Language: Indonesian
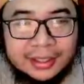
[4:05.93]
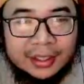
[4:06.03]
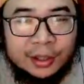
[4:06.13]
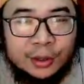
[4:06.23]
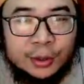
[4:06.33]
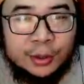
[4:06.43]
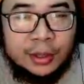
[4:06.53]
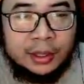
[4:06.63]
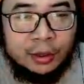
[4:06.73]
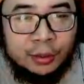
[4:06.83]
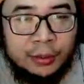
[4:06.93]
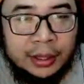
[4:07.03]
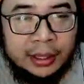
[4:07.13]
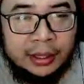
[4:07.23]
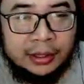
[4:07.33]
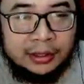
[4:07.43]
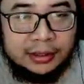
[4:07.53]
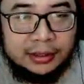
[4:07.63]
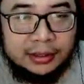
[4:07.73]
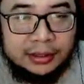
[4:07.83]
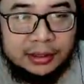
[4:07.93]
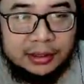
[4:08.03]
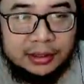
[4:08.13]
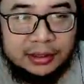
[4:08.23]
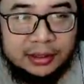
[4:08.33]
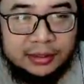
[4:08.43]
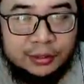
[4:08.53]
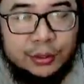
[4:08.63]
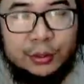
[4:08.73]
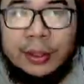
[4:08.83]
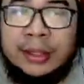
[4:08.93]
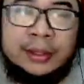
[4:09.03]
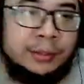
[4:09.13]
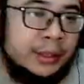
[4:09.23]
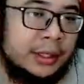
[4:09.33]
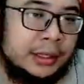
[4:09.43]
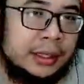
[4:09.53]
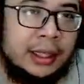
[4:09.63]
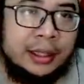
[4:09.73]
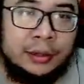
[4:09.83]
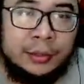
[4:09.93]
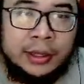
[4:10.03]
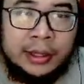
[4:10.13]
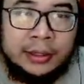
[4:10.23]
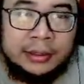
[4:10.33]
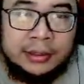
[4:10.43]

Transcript: ini kalau keluar globalnya waduh wajib sih guys kalian coba guys